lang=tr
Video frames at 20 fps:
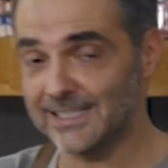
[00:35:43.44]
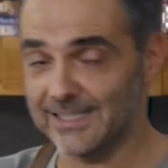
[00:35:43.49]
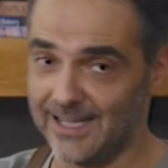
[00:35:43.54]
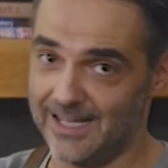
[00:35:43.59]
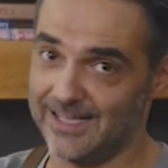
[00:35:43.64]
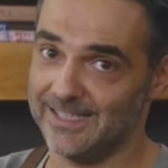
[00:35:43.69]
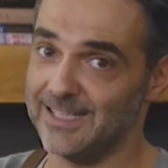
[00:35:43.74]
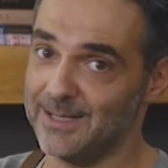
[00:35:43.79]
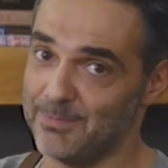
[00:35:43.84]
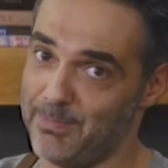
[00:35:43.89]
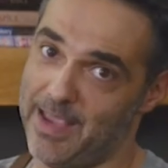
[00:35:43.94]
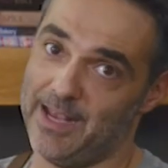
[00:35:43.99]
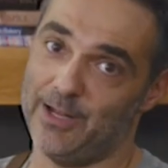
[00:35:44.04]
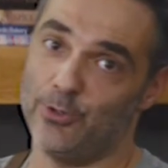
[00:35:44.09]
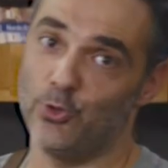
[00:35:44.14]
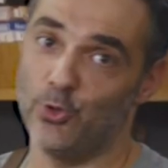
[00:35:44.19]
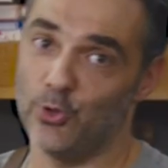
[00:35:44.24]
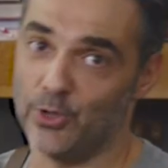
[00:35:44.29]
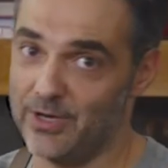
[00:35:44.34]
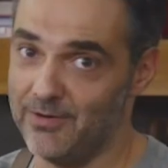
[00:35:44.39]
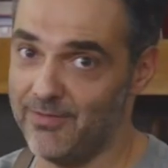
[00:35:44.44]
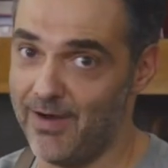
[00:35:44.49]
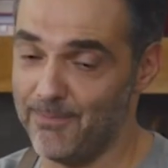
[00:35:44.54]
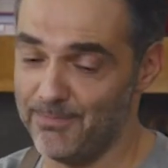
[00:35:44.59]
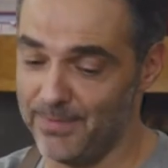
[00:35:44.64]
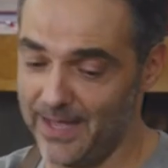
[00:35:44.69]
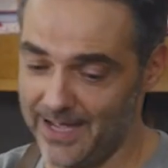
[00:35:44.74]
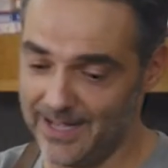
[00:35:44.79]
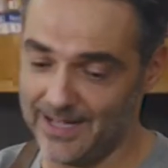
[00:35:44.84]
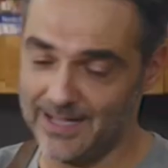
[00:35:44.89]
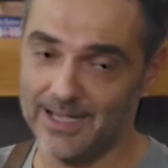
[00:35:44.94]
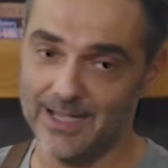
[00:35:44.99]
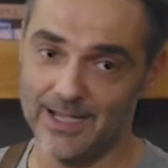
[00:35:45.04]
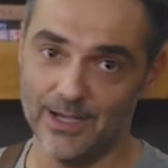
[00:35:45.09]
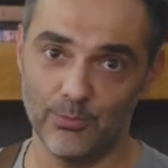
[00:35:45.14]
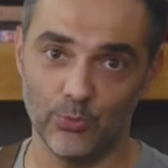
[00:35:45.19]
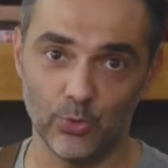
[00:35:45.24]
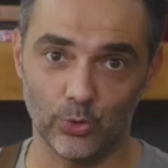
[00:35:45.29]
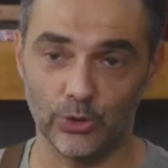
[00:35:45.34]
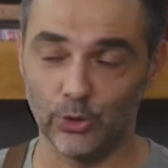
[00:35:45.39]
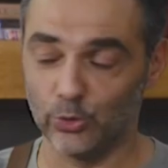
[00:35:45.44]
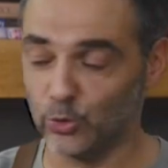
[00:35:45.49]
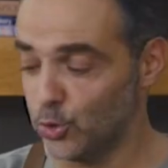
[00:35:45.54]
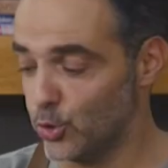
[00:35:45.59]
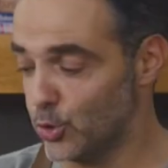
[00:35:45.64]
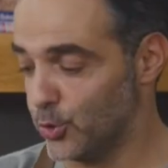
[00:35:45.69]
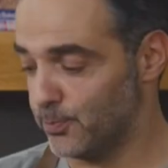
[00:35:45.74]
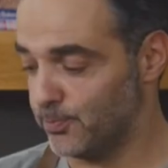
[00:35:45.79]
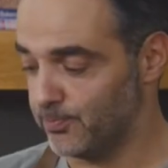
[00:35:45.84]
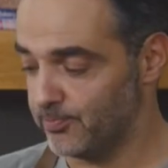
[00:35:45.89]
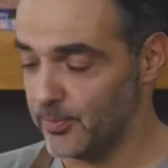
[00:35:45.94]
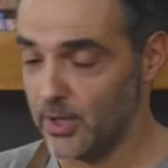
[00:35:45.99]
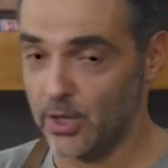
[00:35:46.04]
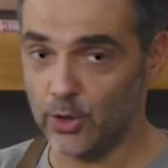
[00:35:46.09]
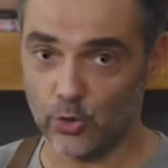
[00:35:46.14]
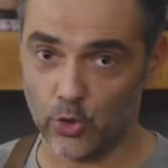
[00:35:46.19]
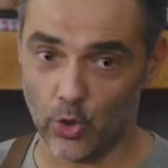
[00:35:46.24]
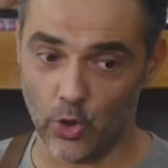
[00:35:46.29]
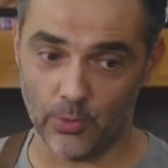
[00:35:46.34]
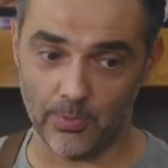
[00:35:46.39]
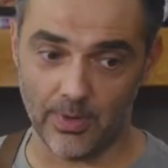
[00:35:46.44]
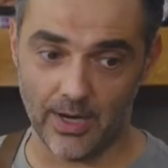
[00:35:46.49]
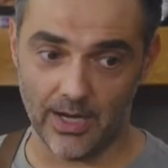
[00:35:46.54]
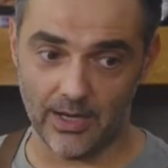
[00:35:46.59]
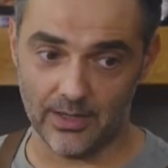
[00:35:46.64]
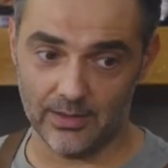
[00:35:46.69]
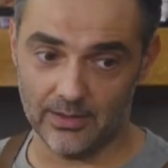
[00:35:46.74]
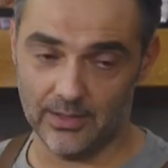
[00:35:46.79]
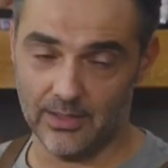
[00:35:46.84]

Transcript: nazır bekliyor kıvamda. Burada dururum. Çorba